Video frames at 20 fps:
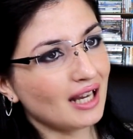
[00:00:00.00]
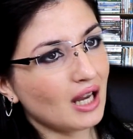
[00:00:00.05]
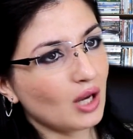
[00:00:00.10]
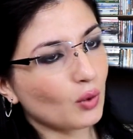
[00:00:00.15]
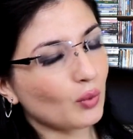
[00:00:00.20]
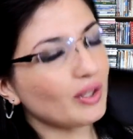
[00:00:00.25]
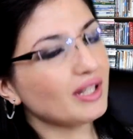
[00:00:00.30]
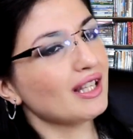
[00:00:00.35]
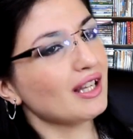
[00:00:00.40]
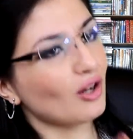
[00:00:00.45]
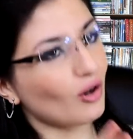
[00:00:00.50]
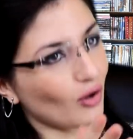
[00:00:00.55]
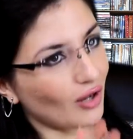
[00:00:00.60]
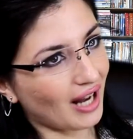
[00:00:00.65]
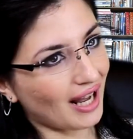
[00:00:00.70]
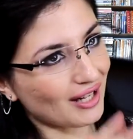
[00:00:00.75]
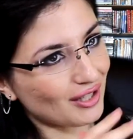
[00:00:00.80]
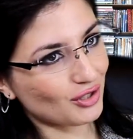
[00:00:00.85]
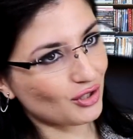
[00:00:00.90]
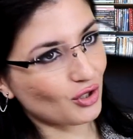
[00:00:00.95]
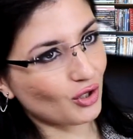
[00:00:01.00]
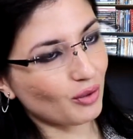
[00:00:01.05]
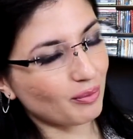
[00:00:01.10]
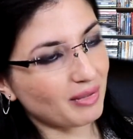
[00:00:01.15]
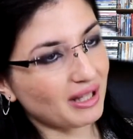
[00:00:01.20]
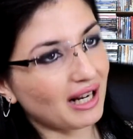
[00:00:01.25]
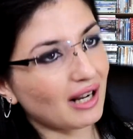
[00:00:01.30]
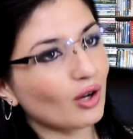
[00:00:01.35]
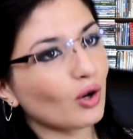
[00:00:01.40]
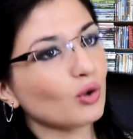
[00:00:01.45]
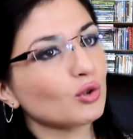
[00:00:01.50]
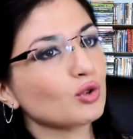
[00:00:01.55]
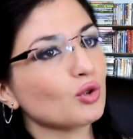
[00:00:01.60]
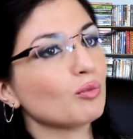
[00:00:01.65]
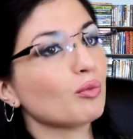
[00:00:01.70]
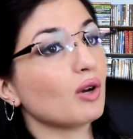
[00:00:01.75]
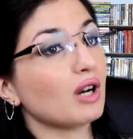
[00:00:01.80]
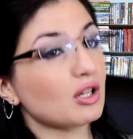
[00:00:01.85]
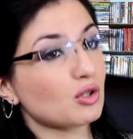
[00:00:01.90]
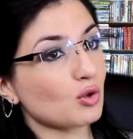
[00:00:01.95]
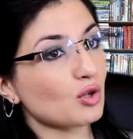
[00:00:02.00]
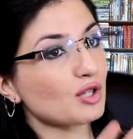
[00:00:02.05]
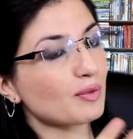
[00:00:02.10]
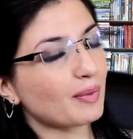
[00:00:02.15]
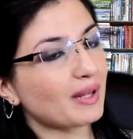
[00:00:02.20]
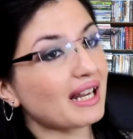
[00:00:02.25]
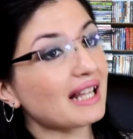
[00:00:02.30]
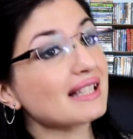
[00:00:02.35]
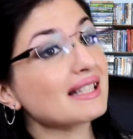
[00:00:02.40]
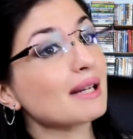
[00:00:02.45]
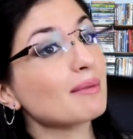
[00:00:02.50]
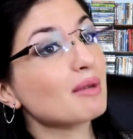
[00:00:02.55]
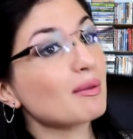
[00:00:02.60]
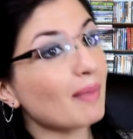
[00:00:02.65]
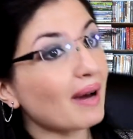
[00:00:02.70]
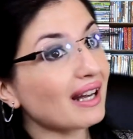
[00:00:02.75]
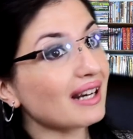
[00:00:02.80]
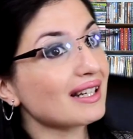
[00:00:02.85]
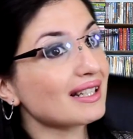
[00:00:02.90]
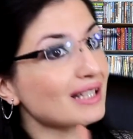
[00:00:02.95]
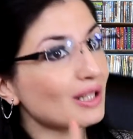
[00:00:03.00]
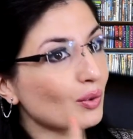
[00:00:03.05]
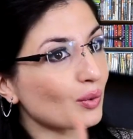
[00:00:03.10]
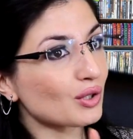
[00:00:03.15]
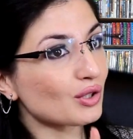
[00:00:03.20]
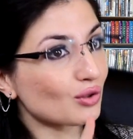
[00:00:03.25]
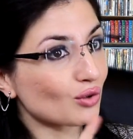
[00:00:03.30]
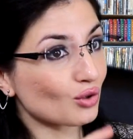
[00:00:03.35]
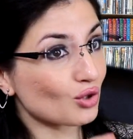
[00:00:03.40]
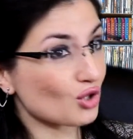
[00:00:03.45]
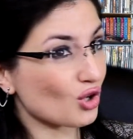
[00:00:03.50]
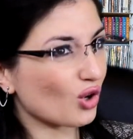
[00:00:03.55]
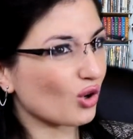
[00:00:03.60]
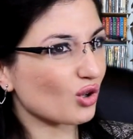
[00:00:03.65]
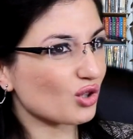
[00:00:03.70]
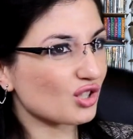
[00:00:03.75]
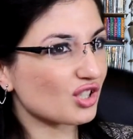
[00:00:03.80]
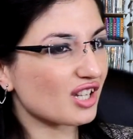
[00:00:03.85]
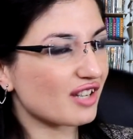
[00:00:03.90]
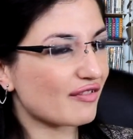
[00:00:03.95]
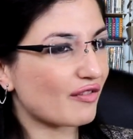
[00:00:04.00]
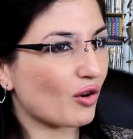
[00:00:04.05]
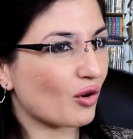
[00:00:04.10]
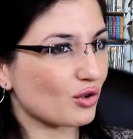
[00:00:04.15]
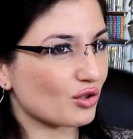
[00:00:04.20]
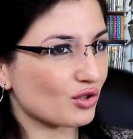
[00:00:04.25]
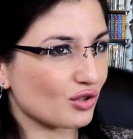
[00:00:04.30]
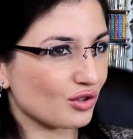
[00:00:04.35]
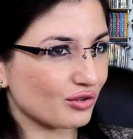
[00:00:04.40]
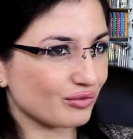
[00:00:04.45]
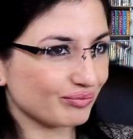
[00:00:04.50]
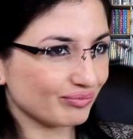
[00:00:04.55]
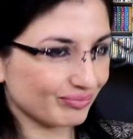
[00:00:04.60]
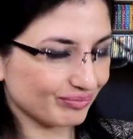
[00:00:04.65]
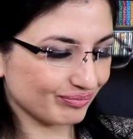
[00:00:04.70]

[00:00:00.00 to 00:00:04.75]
quindi coraggio, mi racconti un po' la sua esperienza, mi parli di questo gioco schifoso.